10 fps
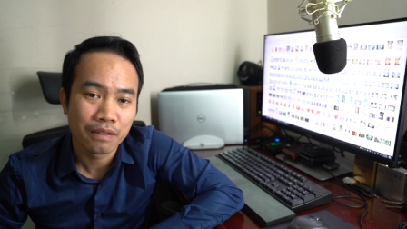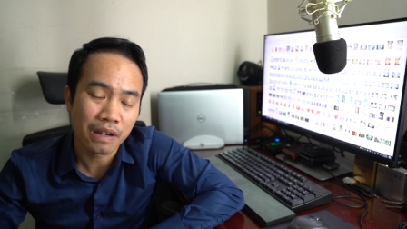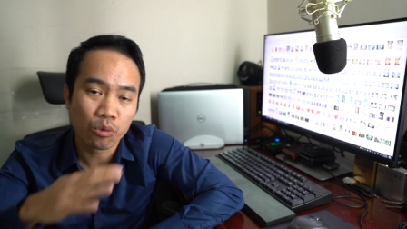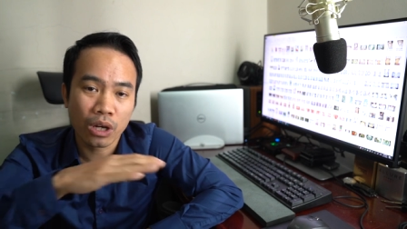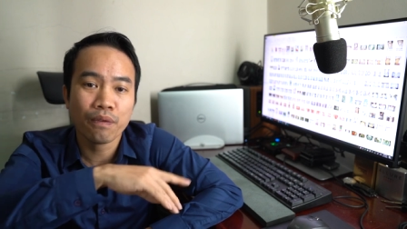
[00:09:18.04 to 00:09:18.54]

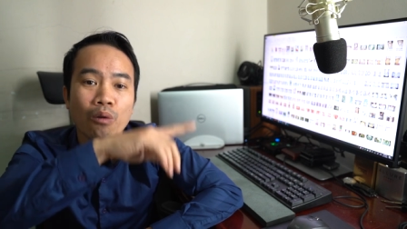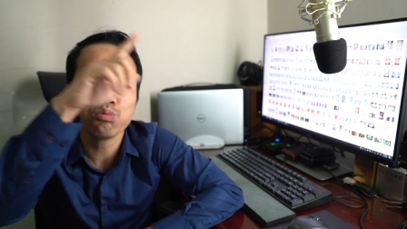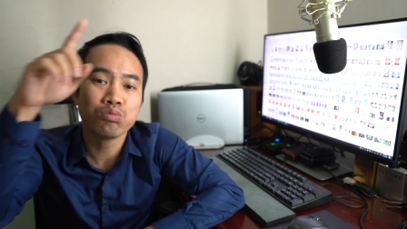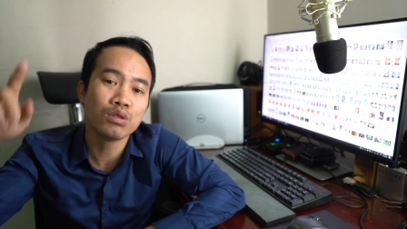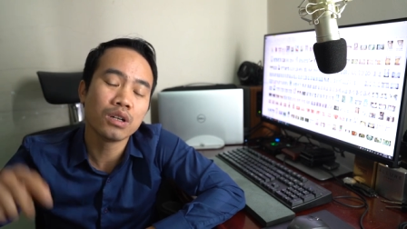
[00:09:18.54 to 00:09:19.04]
và một cái
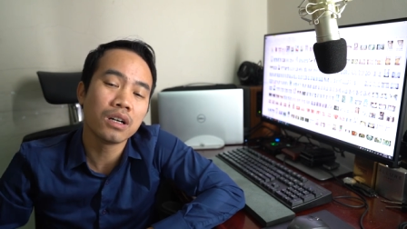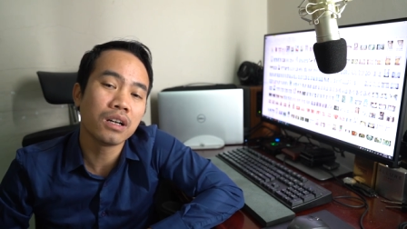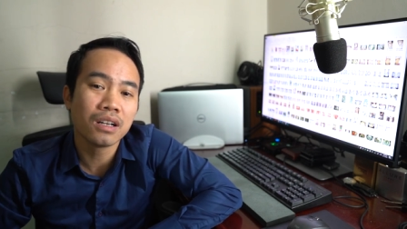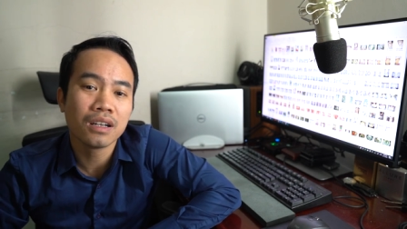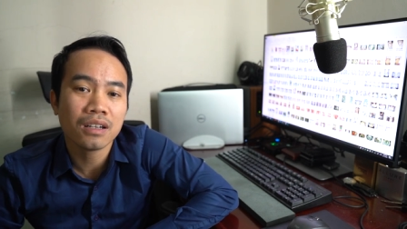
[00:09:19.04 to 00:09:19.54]
phông
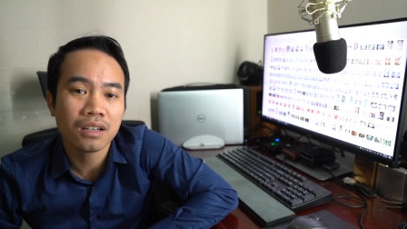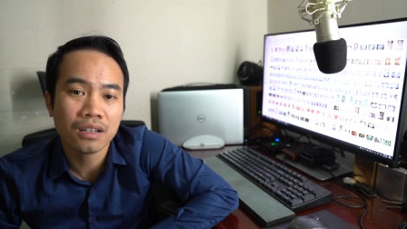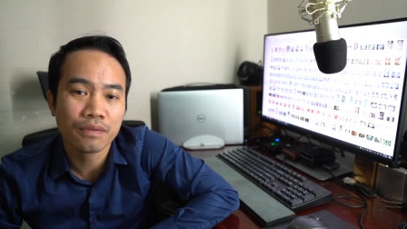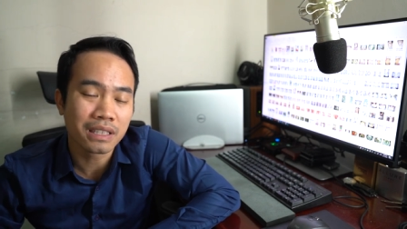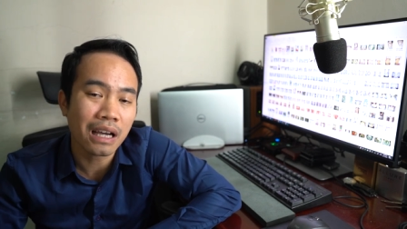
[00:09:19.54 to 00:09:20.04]

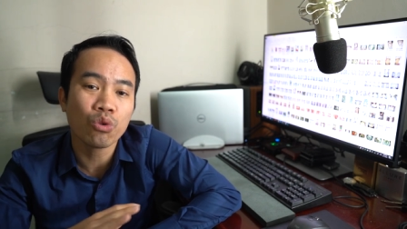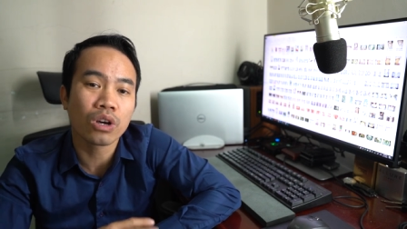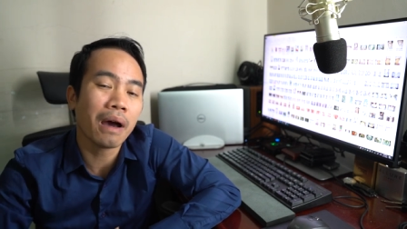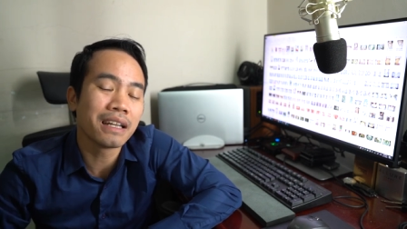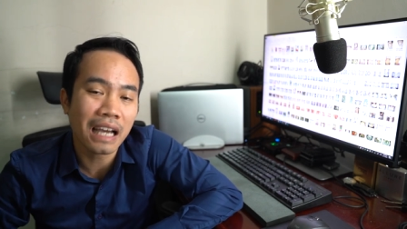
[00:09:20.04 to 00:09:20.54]
uh, phía sau
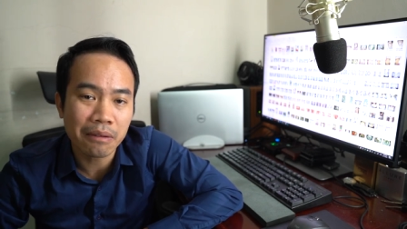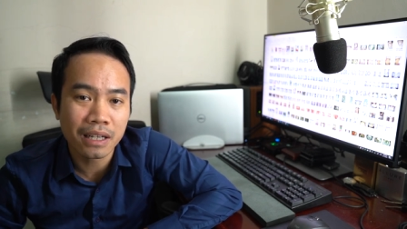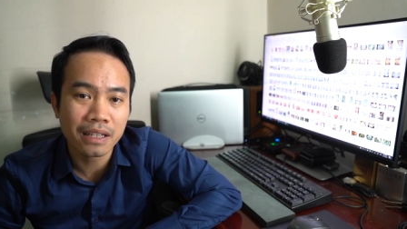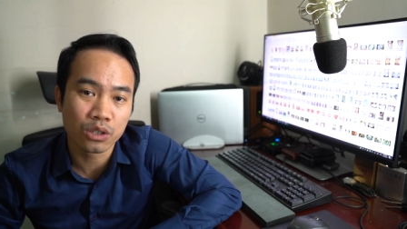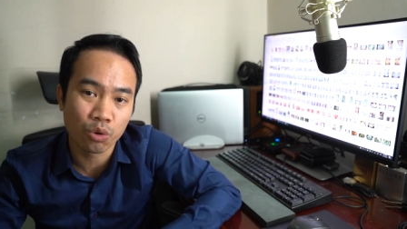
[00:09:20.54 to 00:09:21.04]
cái bàn chat
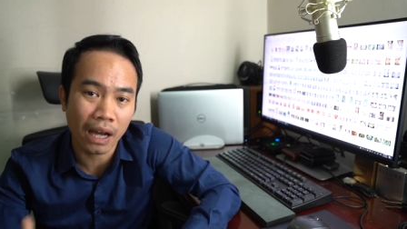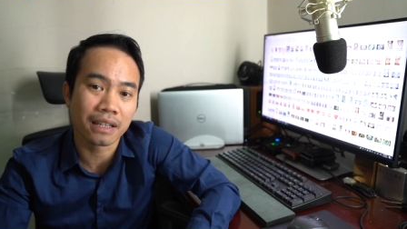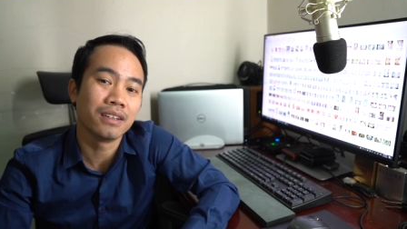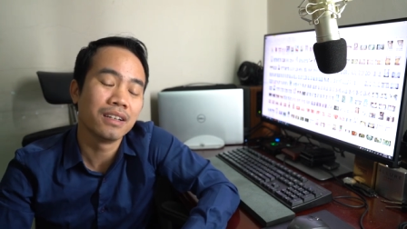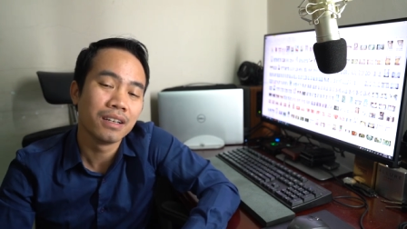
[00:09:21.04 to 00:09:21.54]
đấy để chụp ảnh